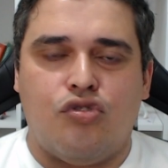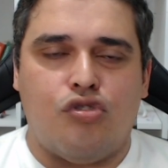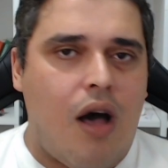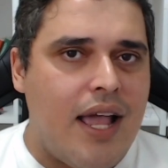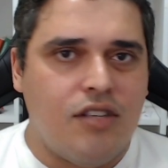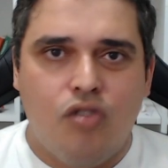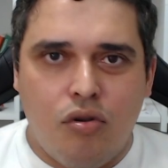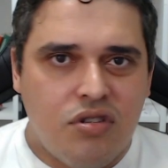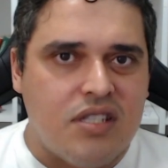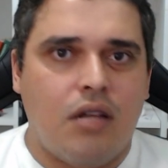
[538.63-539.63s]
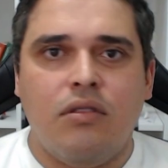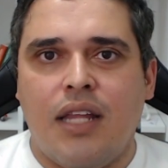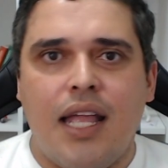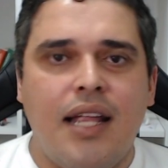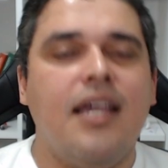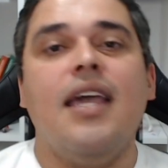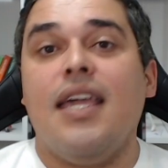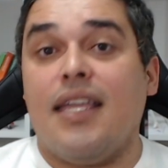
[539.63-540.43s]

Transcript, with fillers: só a resolução dele